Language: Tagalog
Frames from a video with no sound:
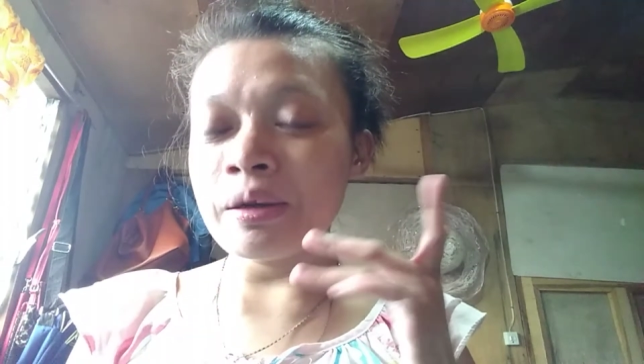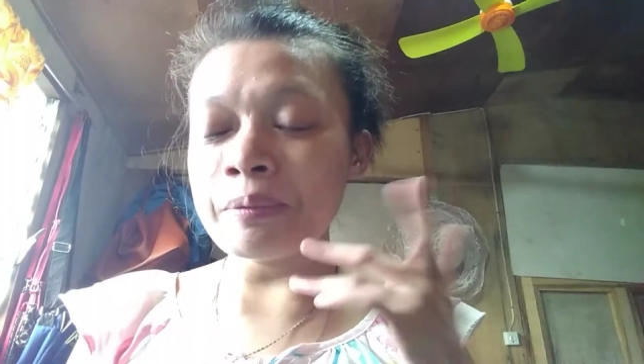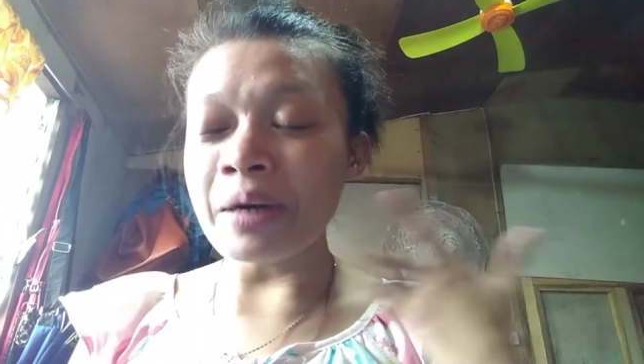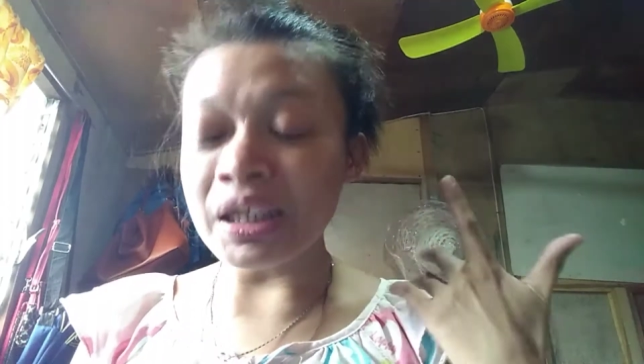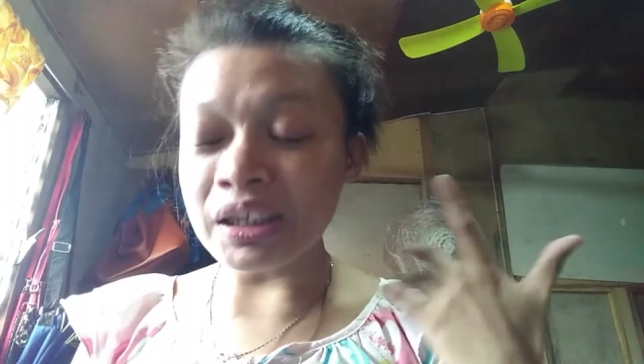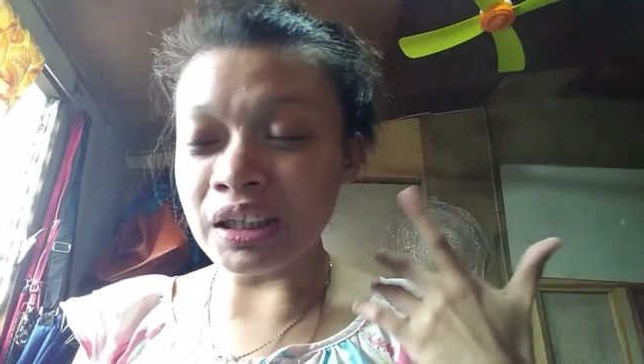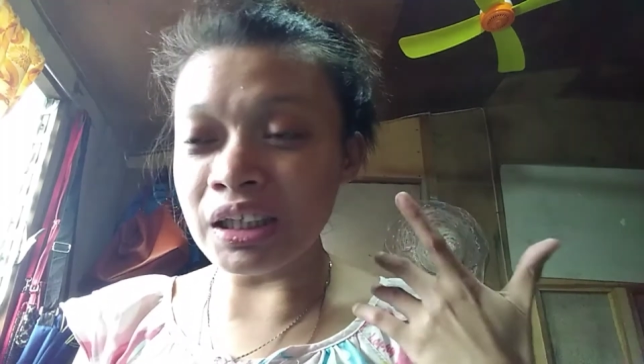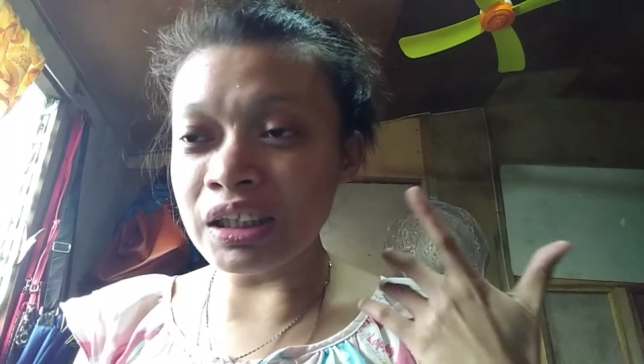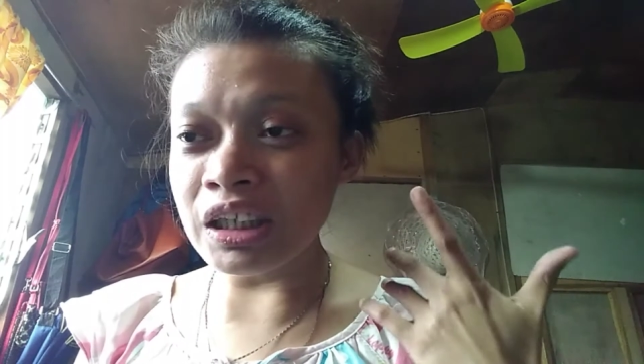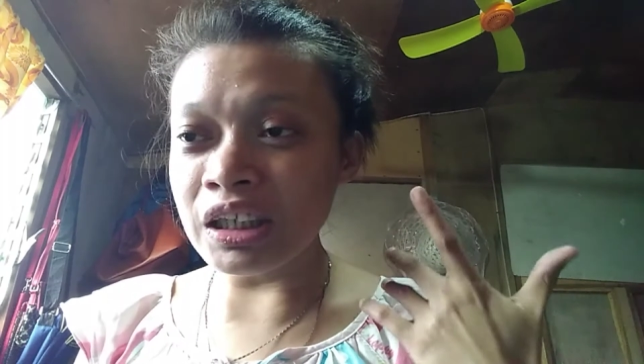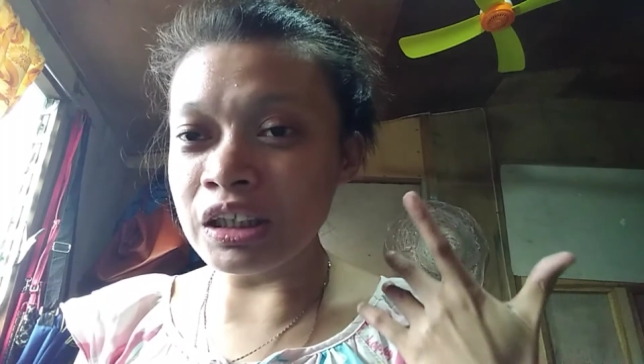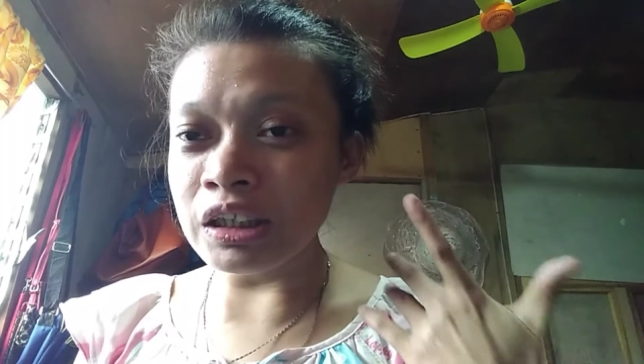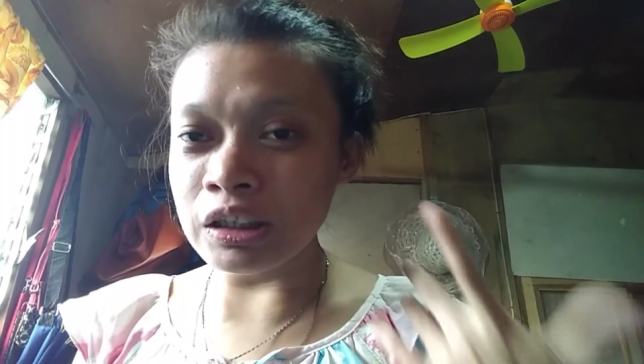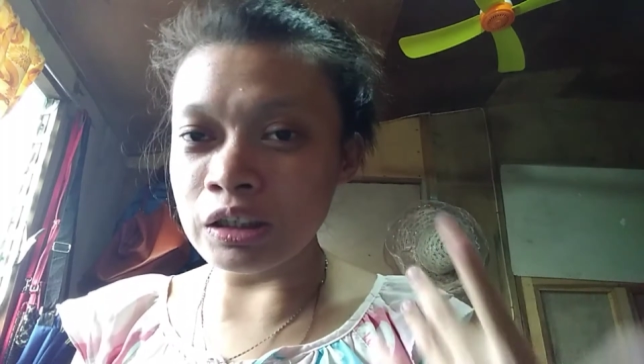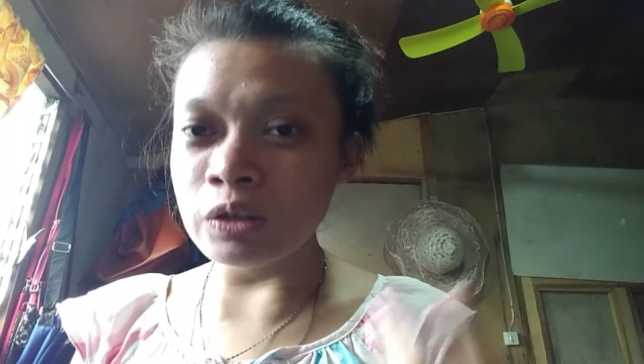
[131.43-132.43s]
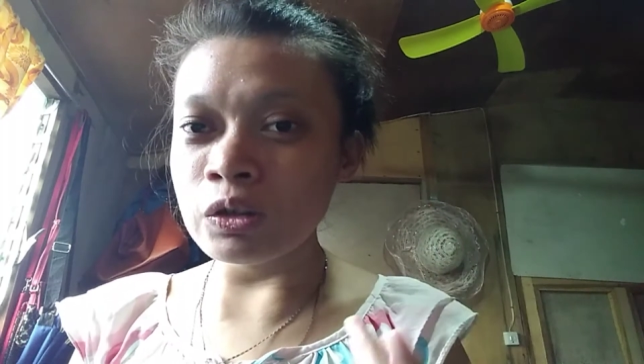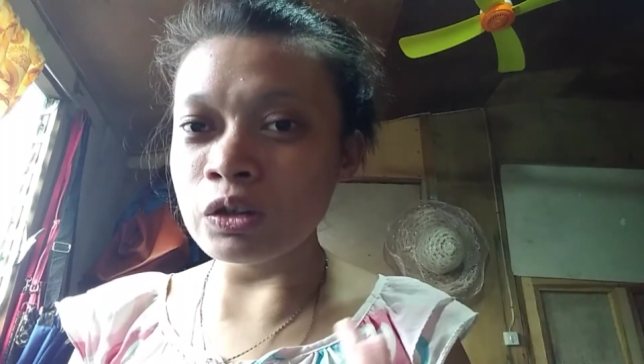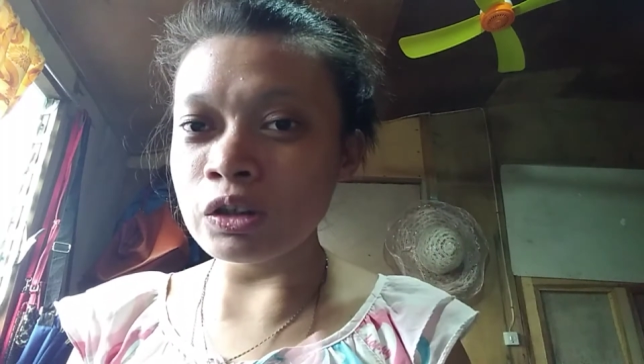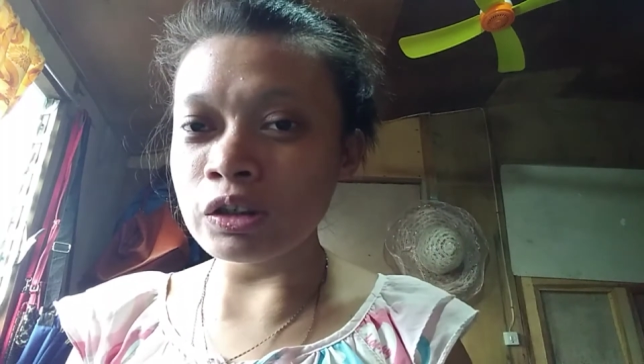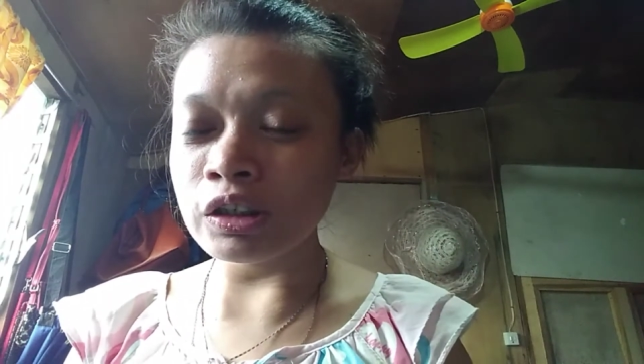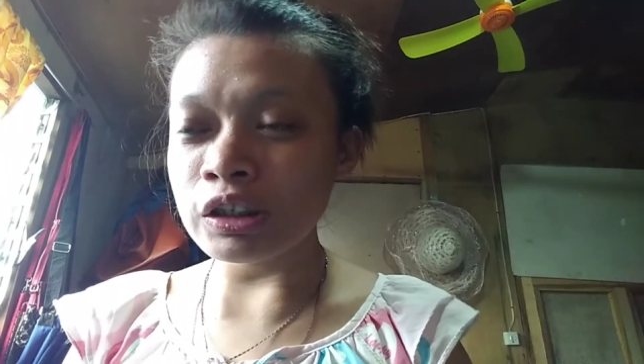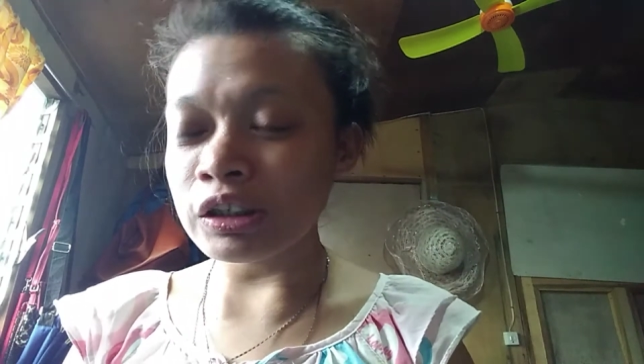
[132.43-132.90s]
bati
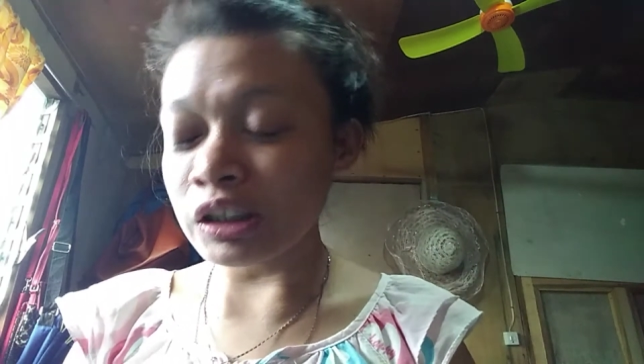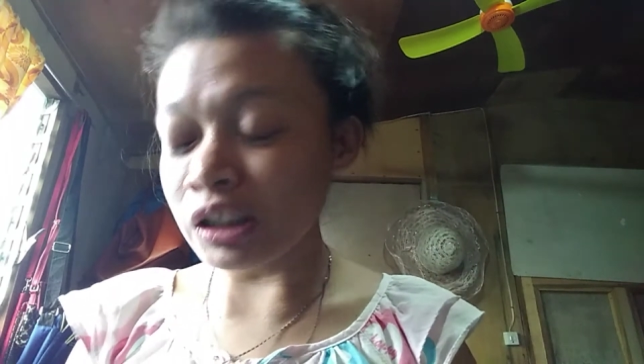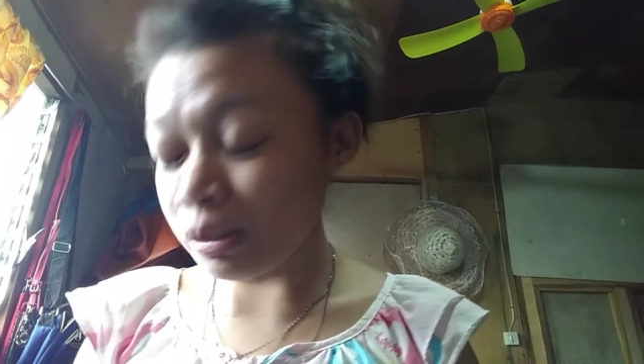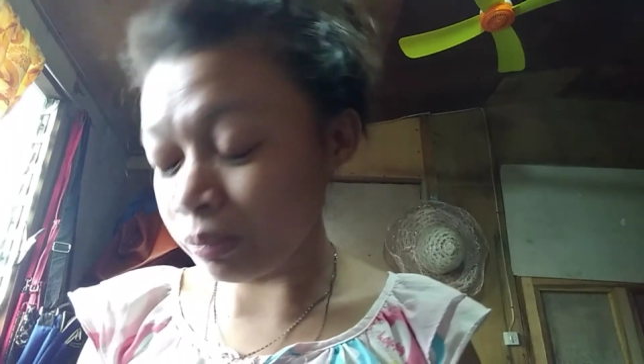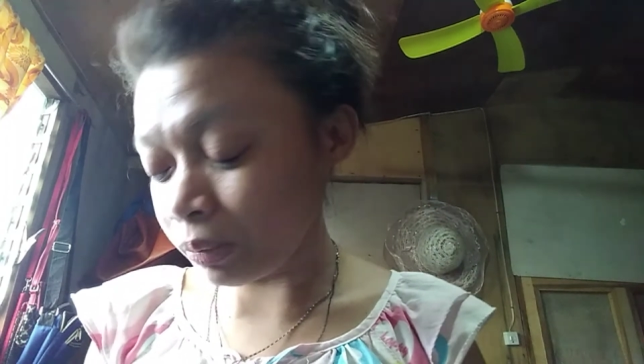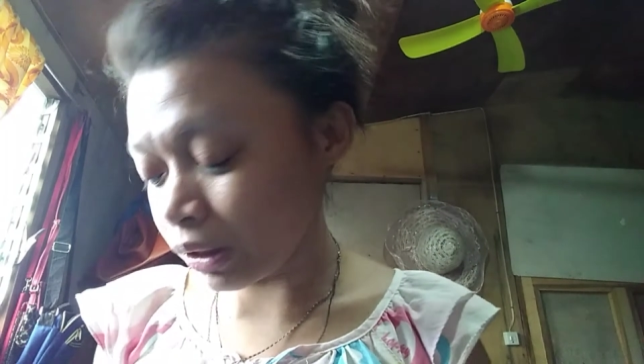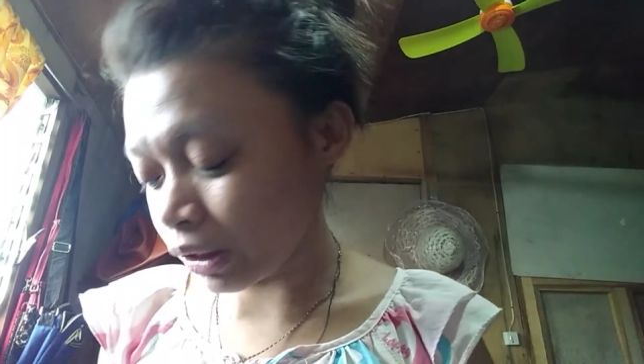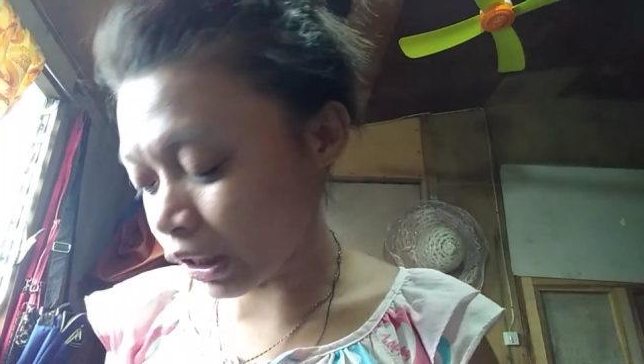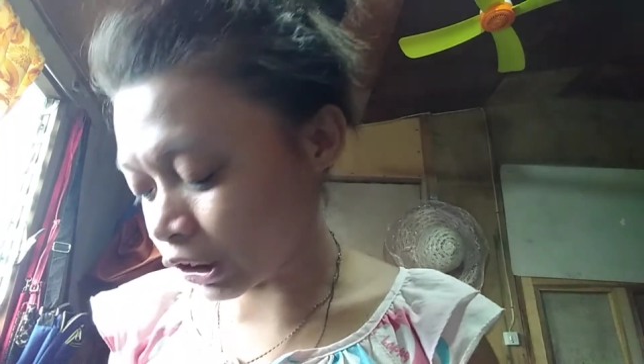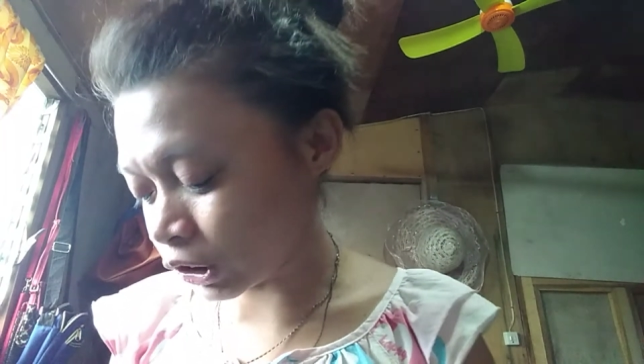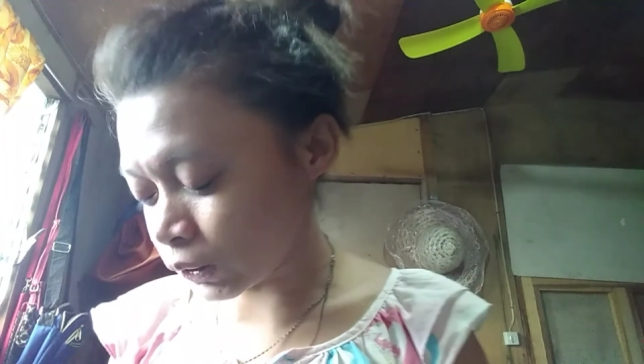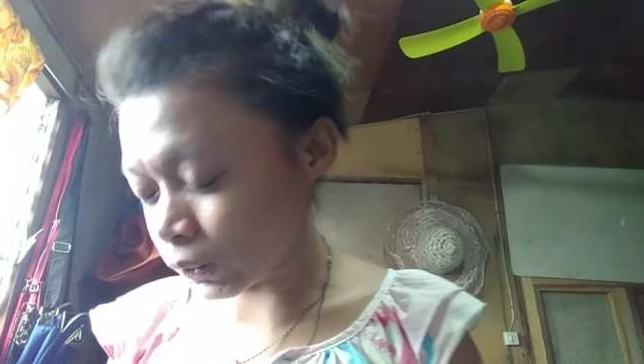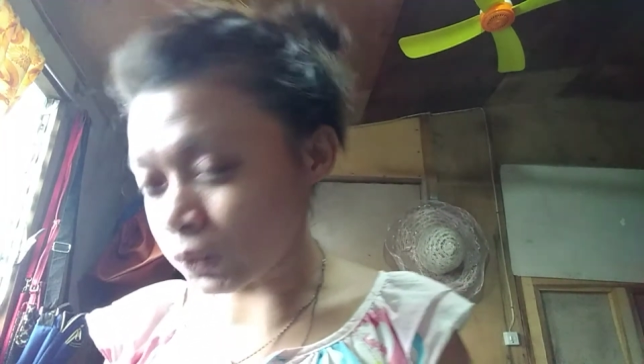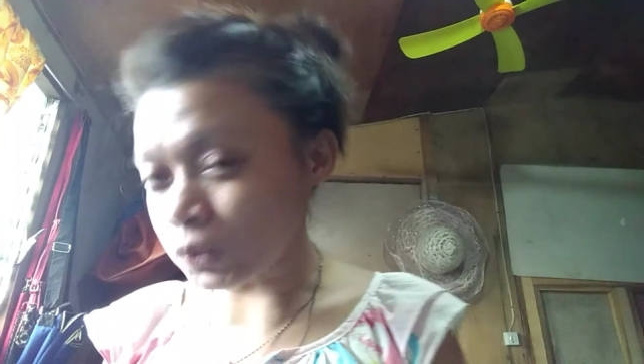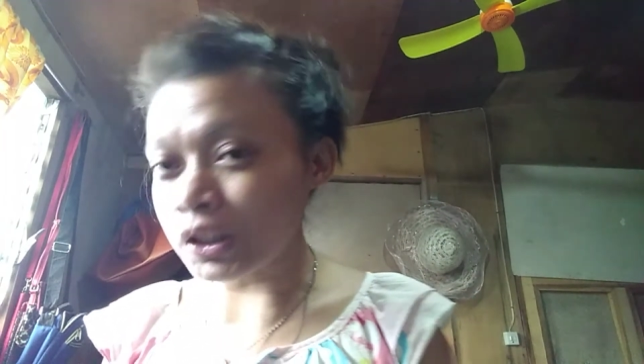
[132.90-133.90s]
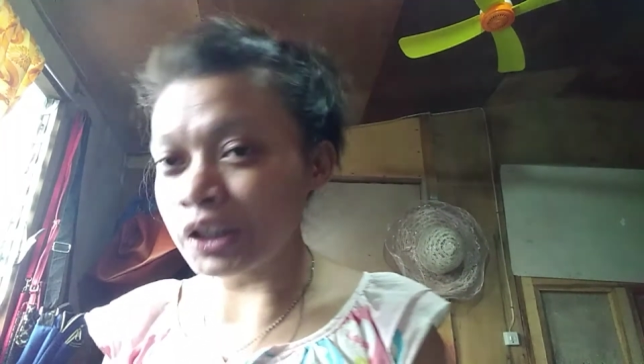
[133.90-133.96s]
ninyo baby na so